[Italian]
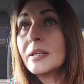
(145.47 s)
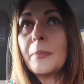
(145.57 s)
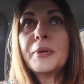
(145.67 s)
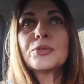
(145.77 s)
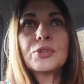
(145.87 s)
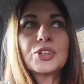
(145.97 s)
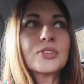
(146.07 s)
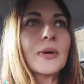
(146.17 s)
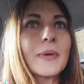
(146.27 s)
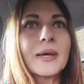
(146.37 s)
Che poi tu dici,
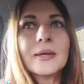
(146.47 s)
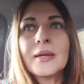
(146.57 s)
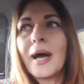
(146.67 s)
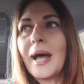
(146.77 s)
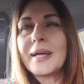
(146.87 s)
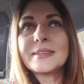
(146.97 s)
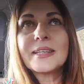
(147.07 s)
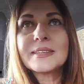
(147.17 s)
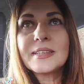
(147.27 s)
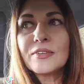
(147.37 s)
vabbè, alla
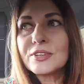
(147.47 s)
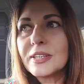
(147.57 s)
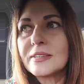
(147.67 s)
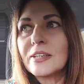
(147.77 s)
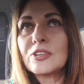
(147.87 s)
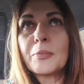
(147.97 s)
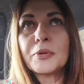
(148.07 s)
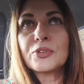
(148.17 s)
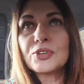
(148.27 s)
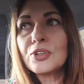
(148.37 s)
terza volta è andato al
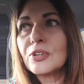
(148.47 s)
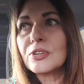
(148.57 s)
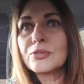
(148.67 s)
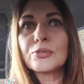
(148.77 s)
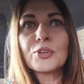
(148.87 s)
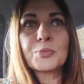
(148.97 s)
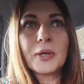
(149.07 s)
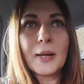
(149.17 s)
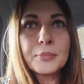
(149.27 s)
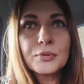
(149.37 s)
pronto soccorso, uno
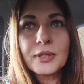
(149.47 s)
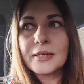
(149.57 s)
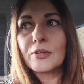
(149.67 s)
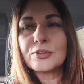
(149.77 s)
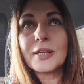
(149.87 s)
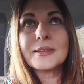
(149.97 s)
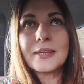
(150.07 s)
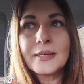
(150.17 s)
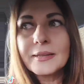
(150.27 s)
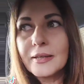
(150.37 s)
spera pure che lo
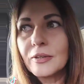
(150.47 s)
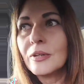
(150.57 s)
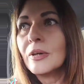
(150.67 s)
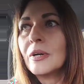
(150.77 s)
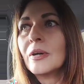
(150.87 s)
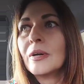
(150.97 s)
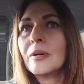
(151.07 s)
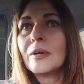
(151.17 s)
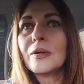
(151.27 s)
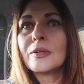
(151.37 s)
trattengano,
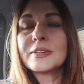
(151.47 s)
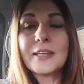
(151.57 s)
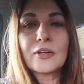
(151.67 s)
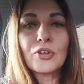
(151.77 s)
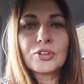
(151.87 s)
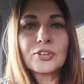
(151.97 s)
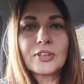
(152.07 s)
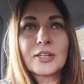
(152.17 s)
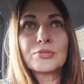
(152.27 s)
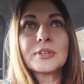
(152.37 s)
eh, si accorgono
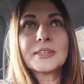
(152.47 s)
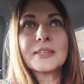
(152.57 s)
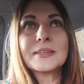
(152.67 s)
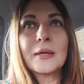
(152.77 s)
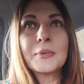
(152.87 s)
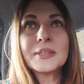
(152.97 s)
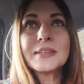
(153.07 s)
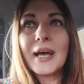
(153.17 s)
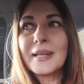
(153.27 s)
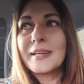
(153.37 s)
della sua insanità
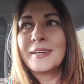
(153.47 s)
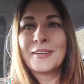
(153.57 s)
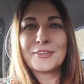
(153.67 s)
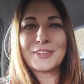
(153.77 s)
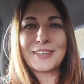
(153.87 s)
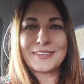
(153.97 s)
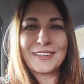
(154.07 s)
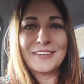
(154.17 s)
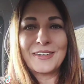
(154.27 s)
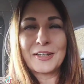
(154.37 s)
mentale, lo
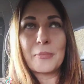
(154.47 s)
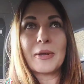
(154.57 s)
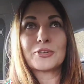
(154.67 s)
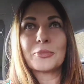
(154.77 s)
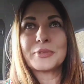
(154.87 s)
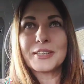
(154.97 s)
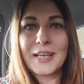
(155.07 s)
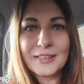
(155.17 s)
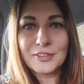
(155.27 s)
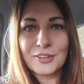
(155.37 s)
trattengano al reparto
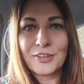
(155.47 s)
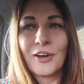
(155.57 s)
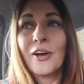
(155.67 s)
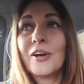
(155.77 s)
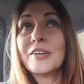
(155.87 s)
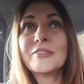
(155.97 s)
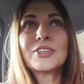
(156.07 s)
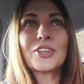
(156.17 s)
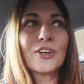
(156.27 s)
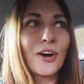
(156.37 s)
psichiatrico.
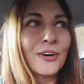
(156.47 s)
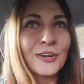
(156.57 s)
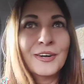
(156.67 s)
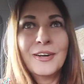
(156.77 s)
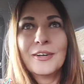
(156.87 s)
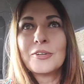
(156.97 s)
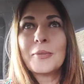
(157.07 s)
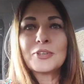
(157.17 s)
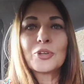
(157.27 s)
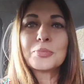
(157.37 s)
Invece no, lo
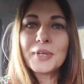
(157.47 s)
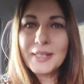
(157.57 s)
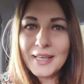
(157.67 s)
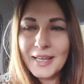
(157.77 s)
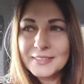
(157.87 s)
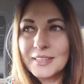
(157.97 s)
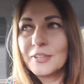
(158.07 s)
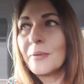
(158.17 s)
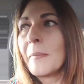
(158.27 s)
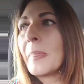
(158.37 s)
mandano pure a casa,
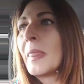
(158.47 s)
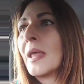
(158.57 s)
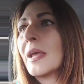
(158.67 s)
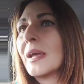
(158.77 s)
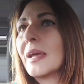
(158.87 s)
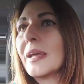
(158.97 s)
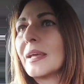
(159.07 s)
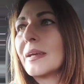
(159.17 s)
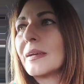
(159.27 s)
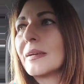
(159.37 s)
no?
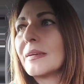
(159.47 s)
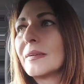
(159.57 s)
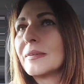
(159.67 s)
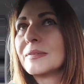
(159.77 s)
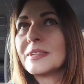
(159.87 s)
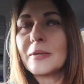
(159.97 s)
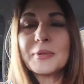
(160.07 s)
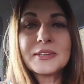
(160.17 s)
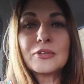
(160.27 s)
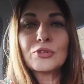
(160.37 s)
E
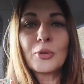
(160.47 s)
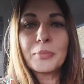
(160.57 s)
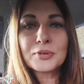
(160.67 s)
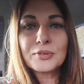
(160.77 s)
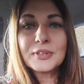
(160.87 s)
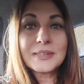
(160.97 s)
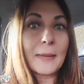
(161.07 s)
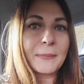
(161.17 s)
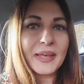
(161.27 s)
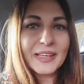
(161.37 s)
sarebbe stata un'opportunità
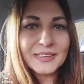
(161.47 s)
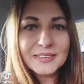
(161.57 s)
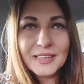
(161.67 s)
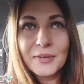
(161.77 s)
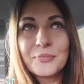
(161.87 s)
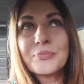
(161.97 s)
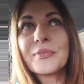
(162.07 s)
persa.